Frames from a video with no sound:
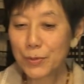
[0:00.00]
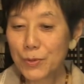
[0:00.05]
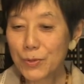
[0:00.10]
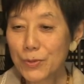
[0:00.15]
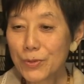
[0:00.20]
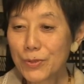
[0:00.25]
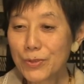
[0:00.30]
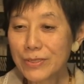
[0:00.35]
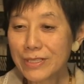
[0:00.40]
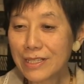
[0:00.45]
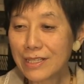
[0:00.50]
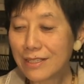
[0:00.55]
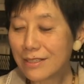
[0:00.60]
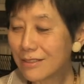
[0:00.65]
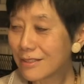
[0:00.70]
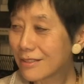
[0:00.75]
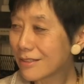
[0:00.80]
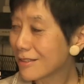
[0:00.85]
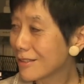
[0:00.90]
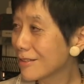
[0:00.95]
法論議っ
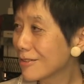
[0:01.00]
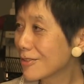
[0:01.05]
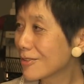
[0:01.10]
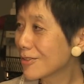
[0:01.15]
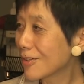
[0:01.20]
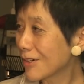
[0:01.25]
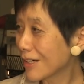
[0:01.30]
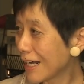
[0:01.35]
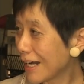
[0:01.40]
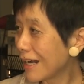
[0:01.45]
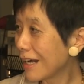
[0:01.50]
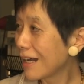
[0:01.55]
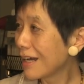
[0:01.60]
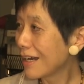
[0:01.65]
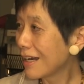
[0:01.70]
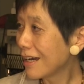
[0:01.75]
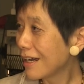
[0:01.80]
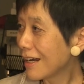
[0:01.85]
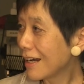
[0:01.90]
ていうのが